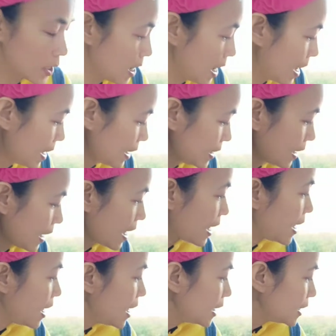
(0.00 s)
วยได้
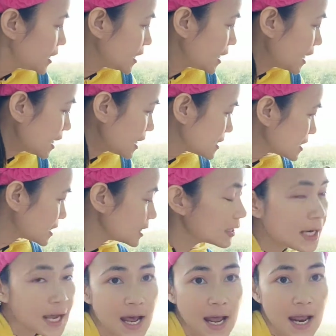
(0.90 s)
ค่ะทีนี้หลังจา
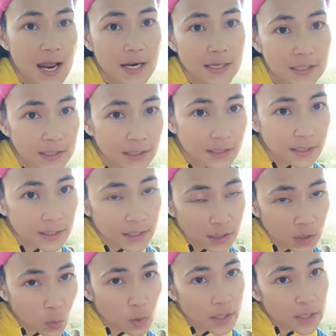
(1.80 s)
กนั้นอีก
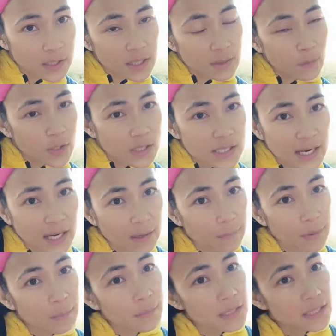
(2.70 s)
ตัวหนึ่งที่มันใช้
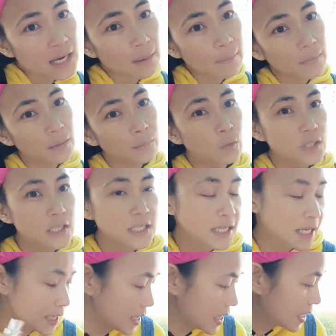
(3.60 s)
เป็นประจำเลยมันจะ
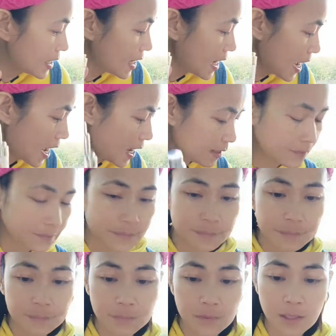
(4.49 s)
ใช้กัน
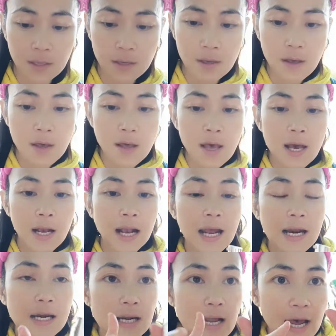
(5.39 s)

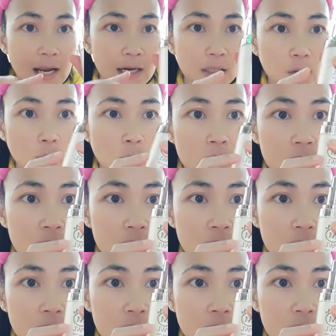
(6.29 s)
แดดตัว